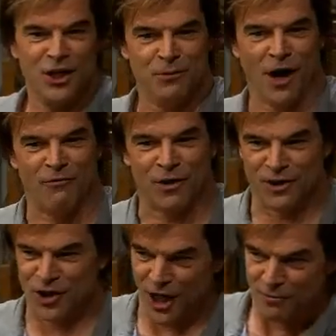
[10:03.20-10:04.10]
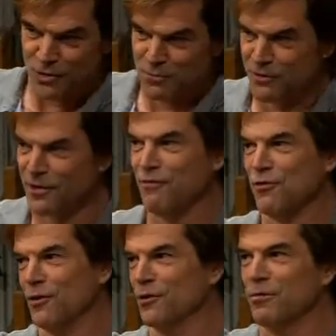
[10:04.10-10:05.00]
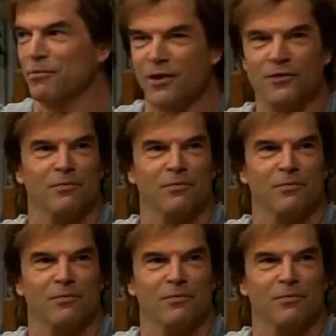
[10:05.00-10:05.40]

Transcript: Schieb da einfach den Schreibtisch ein bisschen nach vorne okay. und probiert.